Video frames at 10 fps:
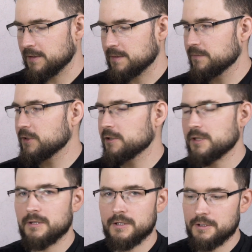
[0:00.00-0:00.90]
więc myślę,
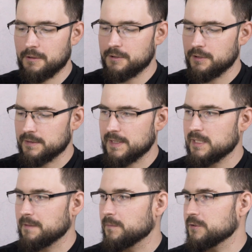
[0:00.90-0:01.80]
że to jeżeli chodzi o
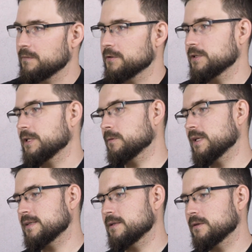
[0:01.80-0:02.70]
zestaw możliwości
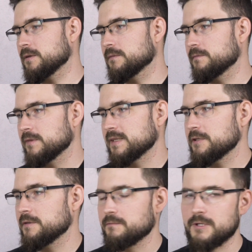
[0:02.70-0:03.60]
regulacji, to w
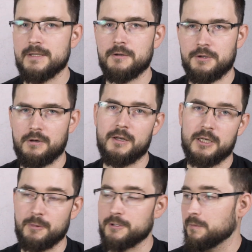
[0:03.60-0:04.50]
zasadzie wszystko, czego
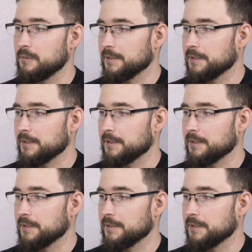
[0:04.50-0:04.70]
gracz potrzebuje.